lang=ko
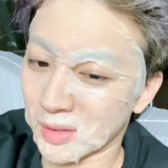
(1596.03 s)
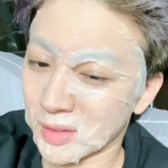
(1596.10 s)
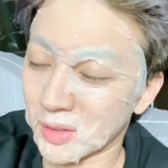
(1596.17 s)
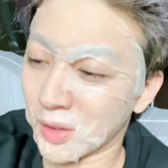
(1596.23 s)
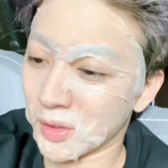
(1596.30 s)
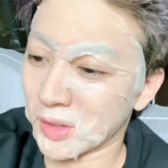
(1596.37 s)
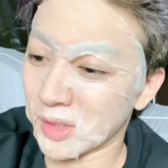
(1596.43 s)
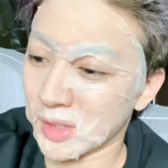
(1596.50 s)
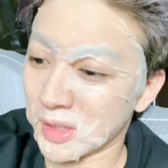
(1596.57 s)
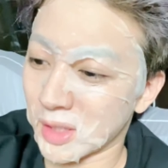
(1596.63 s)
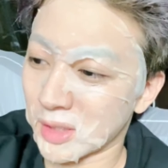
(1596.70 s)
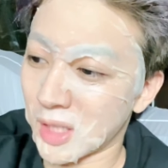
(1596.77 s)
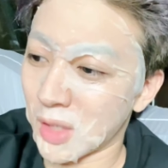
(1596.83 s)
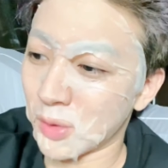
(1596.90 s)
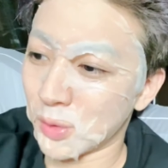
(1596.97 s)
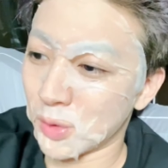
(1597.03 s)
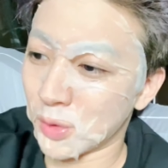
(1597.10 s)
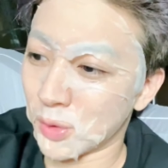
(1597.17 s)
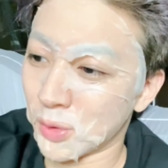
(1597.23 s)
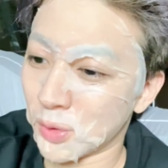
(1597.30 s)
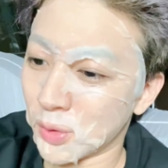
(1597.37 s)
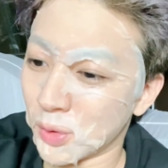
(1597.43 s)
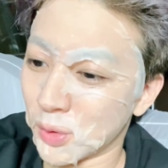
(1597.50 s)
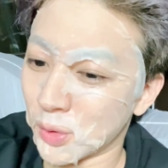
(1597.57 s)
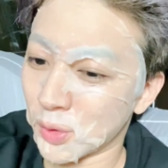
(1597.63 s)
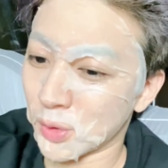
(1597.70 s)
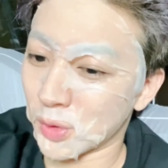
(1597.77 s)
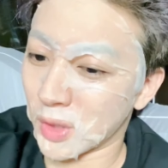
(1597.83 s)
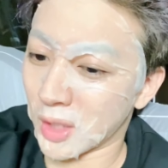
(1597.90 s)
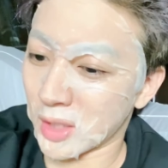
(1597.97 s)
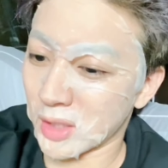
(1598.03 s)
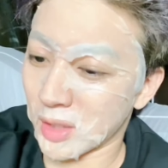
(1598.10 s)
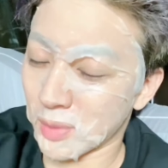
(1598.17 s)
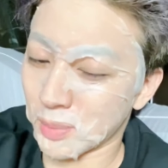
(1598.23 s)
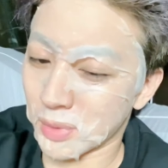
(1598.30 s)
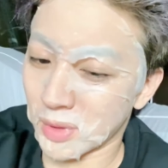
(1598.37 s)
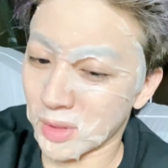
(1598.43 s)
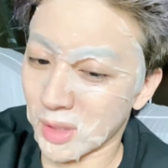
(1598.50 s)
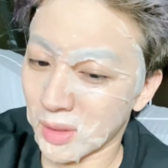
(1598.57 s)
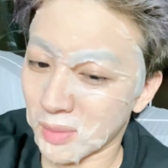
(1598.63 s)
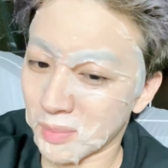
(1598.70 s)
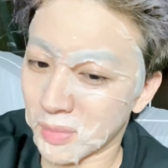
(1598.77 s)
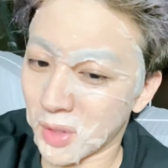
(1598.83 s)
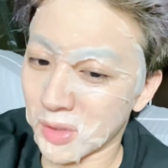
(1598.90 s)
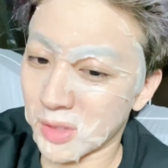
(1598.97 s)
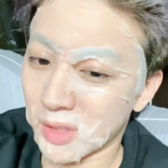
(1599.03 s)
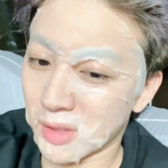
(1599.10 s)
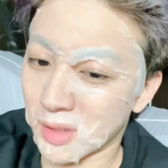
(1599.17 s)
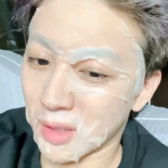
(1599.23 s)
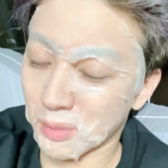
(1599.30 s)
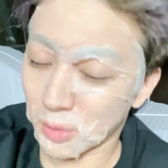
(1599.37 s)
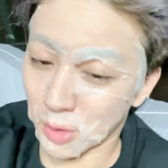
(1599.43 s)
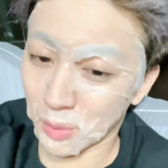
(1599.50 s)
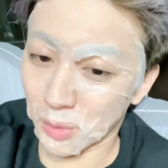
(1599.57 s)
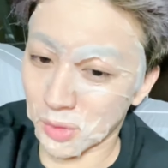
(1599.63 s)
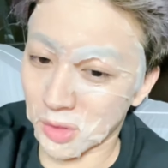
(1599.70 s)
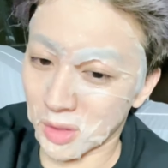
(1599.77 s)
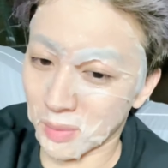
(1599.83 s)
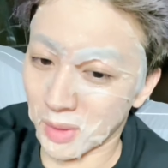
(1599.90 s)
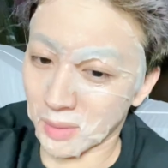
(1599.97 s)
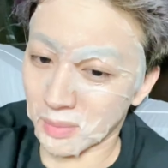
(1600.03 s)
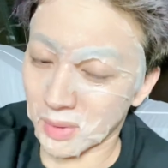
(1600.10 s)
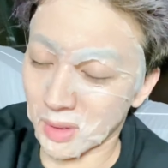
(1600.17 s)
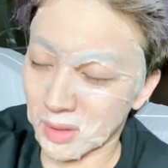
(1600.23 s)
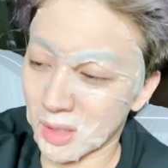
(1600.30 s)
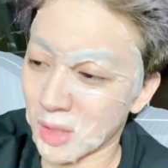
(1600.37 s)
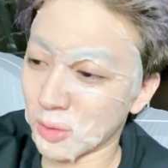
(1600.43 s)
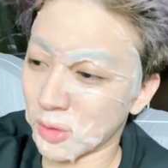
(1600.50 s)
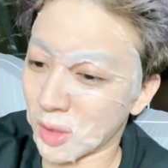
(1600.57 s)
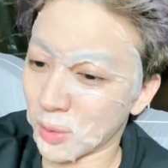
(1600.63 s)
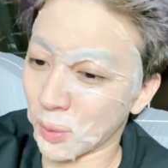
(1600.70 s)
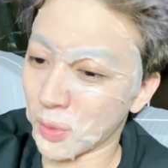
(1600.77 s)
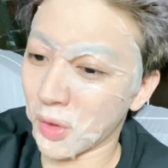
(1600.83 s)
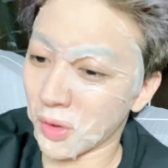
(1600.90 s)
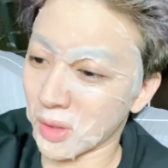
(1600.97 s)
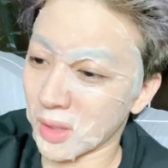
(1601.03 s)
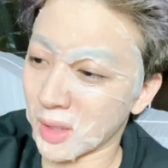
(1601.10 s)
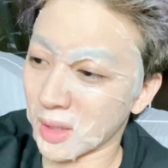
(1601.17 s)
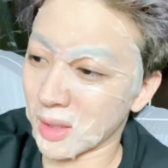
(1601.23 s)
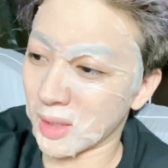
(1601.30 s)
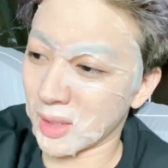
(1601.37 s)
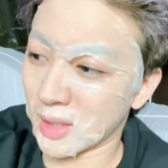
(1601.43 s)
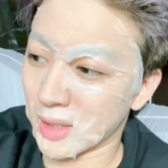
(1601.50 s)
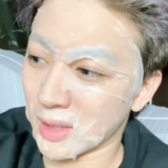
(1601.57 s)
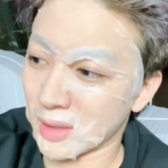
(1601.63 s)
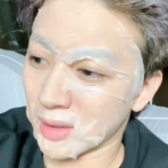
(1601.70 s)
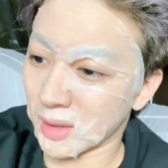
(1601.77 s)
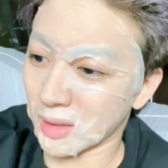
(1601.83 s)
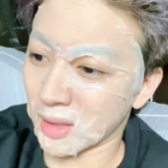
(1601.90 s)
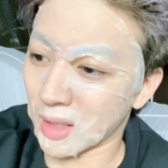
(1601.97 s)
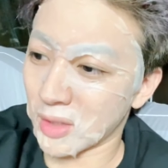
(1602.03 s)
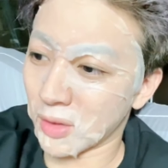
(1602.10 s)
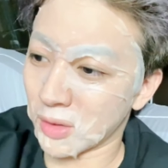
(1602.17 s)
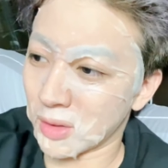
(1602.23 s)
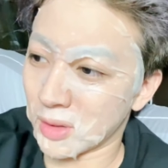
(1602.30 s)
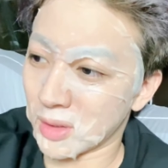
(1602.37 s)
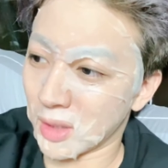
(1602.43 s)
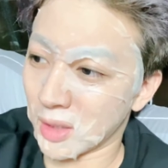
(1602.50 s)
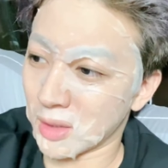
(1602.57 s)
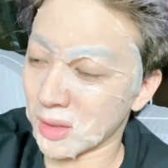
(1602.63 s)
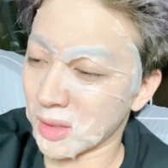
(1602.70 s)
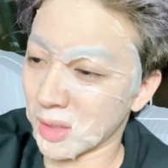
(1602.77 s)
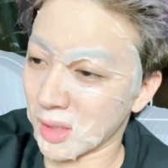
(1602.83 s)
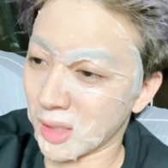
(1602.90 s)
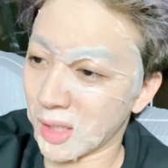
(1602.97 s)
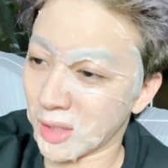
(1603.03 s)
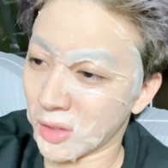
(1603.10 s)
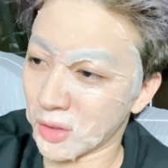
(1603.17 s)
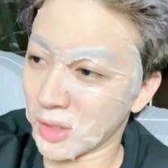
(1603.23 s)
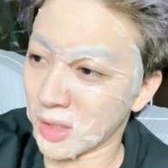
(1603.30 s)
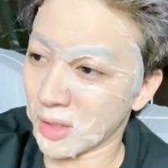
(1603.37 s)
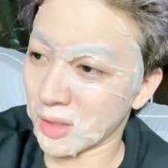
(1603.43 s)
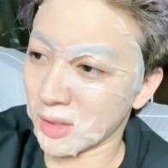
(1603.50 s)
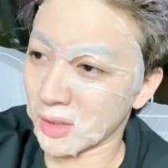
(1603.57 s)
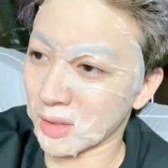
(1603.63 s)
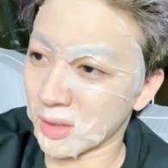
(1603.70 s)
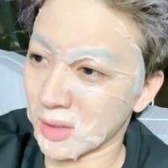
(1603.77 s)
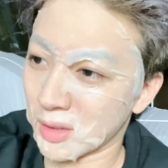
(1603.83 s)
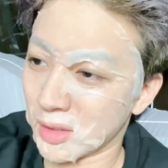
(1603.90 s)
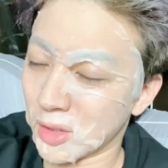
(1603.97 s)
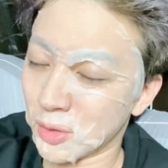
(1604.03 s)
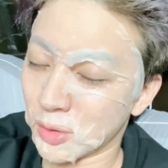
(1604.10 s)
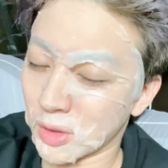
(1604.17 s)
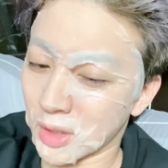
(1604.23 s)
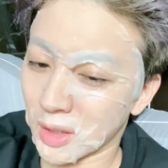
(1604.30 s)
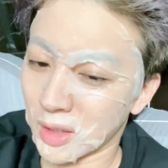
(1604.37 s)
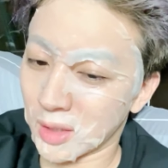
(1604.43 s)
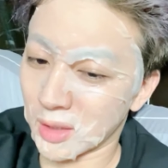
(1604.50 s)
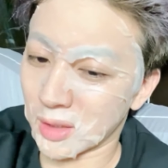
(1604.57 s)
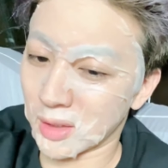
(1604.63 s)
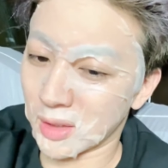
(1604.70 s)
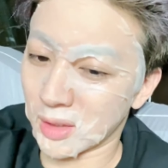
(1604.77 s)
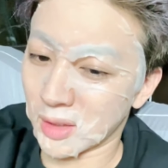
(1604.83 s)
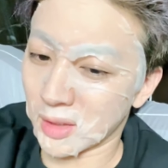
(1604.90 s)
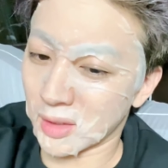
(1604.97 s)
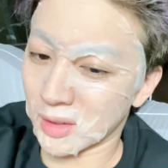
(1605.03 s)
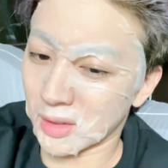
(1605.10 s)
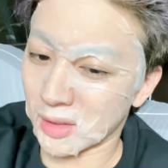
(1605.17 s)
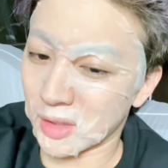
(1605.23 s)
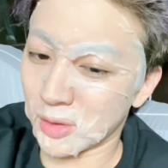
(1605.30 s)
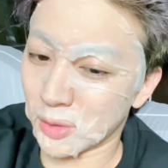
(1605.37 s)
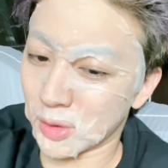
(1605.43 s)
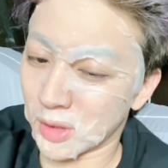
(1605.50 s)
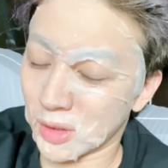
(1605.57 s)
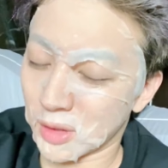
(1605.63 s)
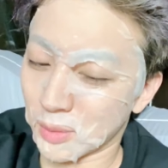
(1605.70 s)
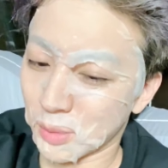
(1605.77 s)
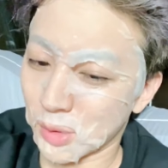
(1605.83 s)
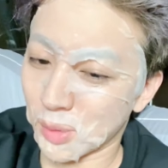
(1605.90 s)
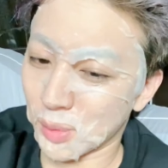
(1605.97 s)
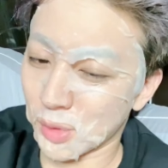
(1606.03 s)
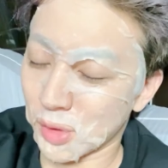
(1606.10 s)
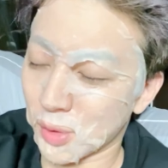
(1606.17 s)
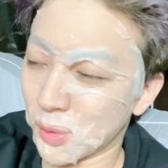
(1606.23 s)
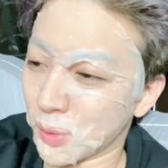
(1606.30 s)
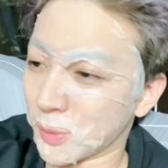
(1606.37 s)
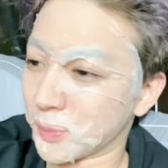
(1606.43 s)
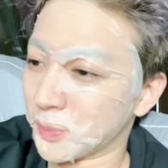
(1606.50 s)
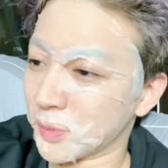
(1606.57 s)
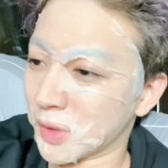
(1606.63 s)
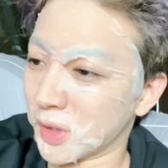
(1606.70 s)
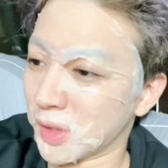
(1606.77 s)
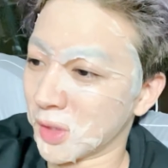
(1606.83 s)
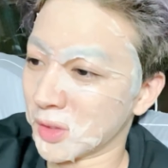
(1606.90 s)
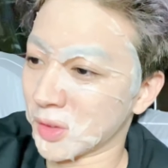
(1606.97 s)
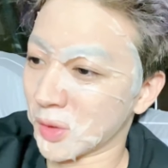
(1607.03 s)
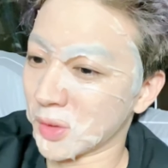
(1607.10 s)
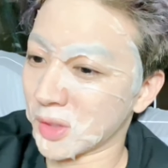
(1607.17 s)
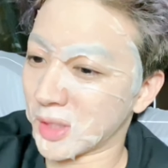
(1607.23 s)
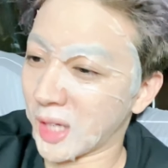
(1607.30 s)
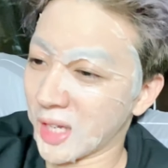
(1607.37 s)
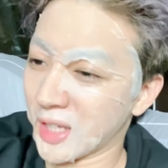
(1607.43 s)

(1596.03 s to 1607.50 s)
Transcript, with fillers: 그거는 이제 찬우가 이제 V에 켰을 때 물어보시기 바랍니다. 찬우나 동혁이나 네, 다이어트에는 일가견이 있는 친구들이라 그 친구들한테 물어보시고 저는